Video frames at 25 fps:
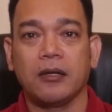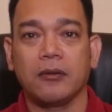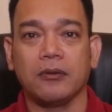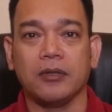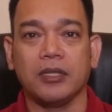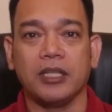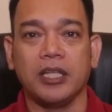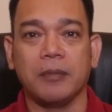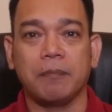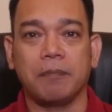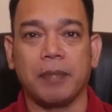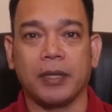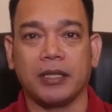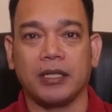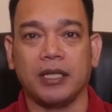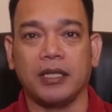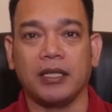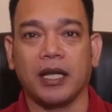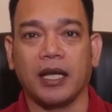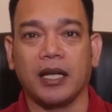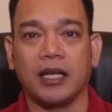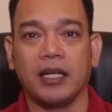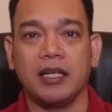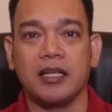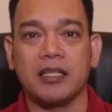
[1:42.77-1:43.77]
kundi pati
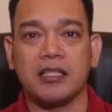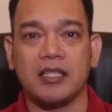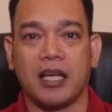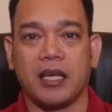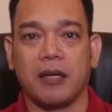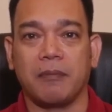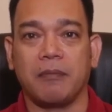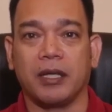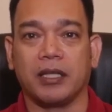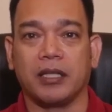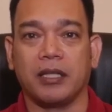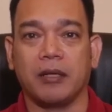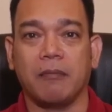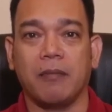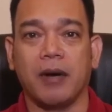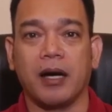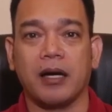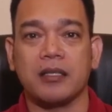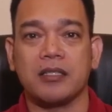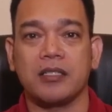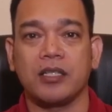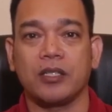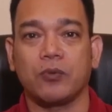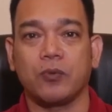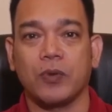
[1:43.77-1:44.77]
na rin sa iba't
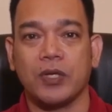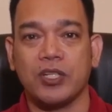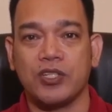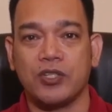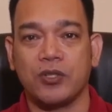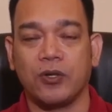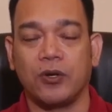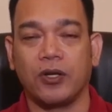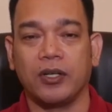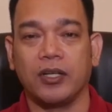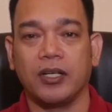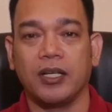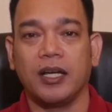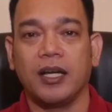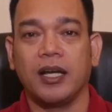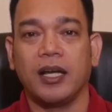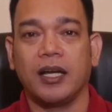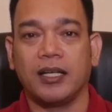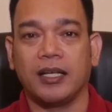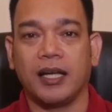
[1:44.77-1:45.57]
ibang sitwasyon